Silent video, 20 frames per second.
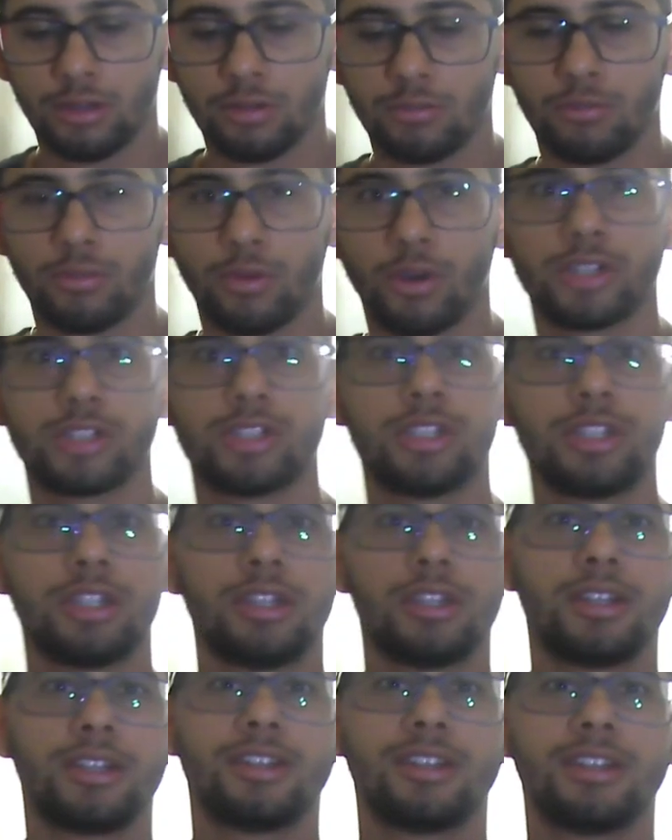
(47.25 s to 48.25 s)
Pode
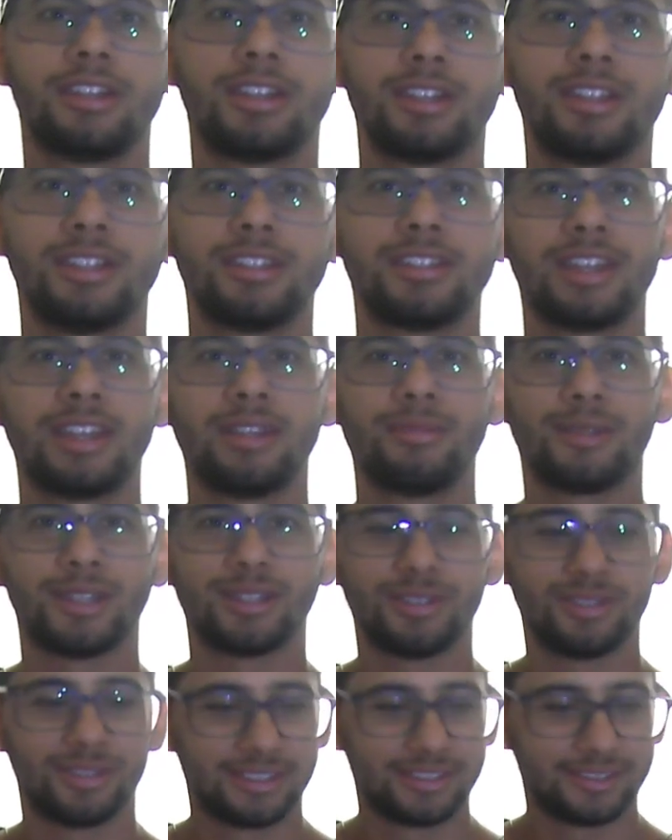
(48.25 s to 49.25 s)
ir sem medo.
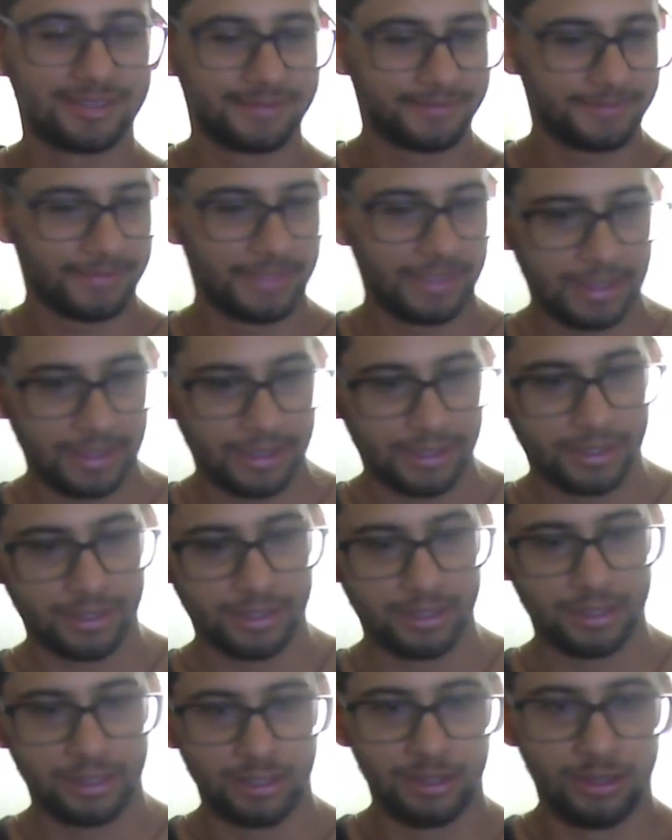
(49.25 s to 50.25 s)

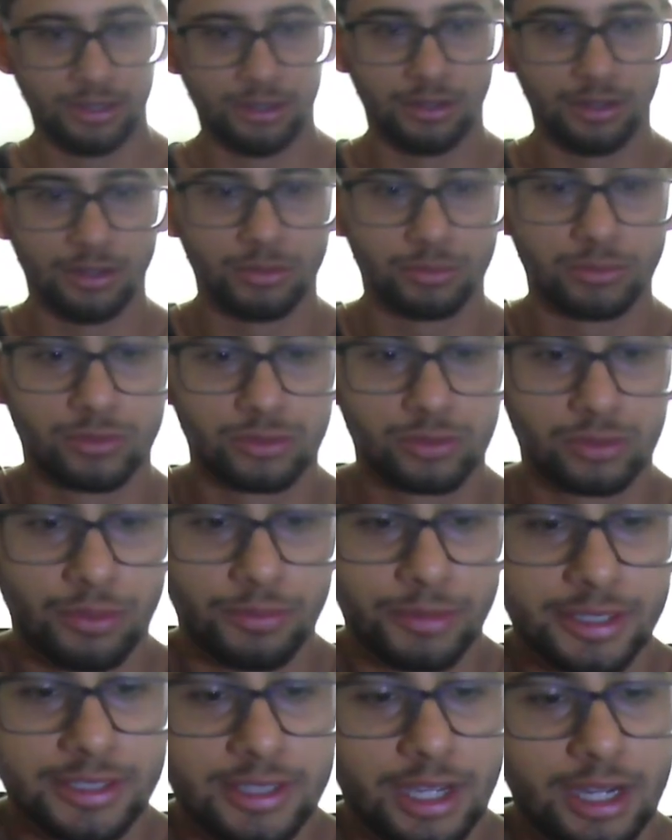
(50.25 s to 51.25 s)
Vamos
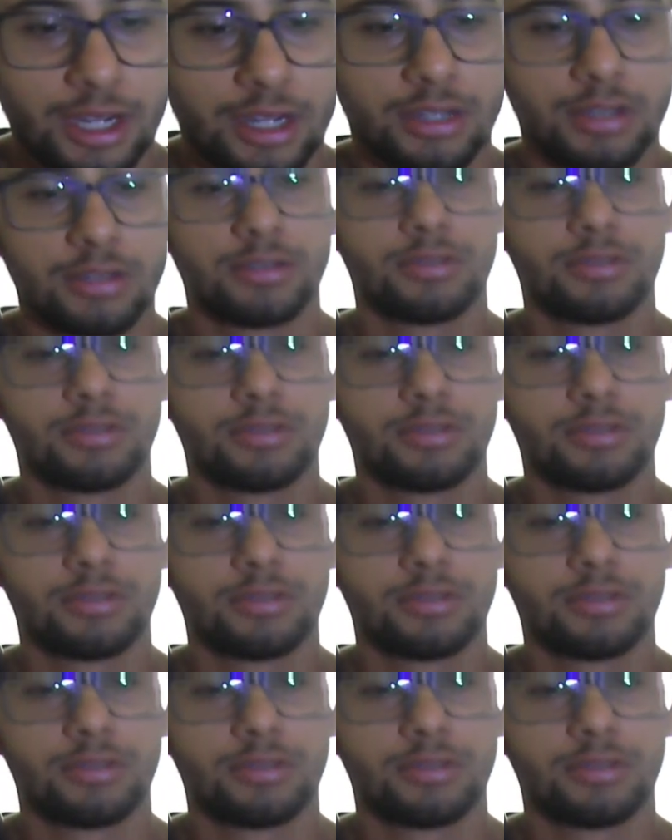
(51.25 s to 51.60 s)
começar